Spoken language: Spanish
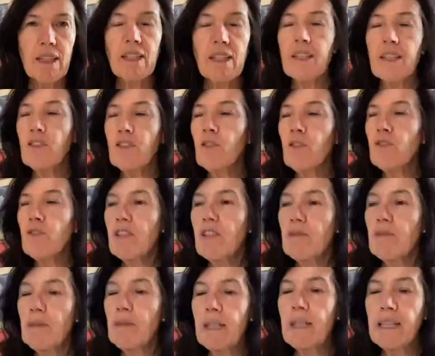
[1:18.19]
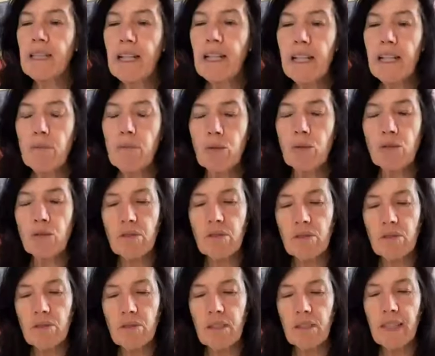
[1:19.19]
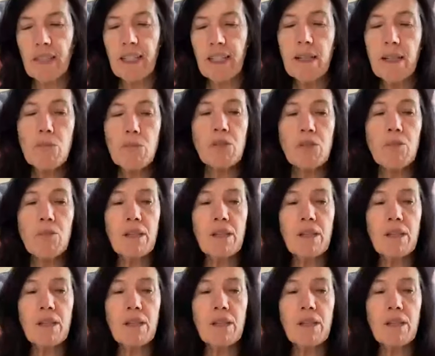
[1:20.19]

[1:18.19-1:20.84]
Y entonces meditaremos, leeremos